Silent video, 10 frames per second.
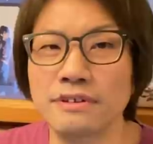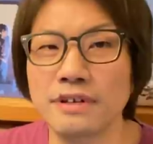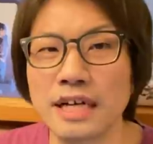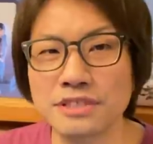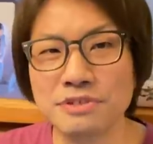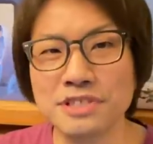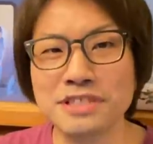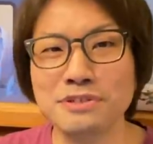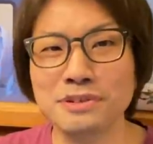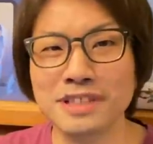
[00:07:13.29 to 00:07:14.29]
ああ調子
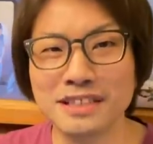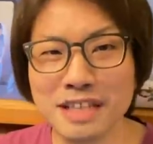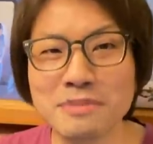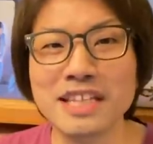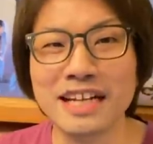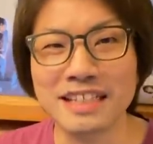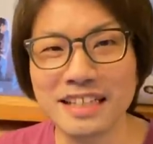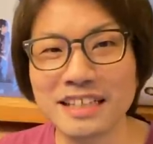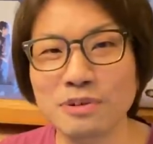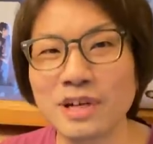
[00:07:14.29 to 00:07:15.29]
に乗ってんなみたい
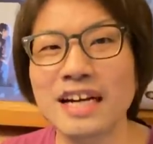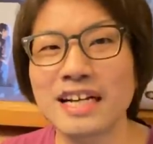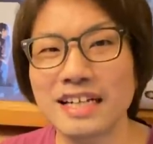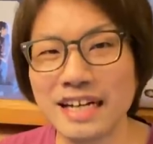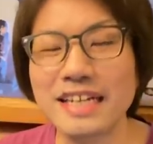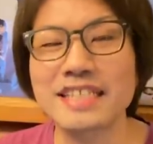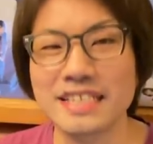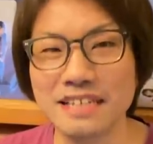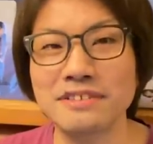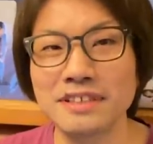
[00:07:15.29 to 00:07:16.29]
な取られられ
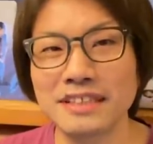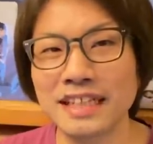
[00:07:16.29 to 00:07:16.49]
ちゃう。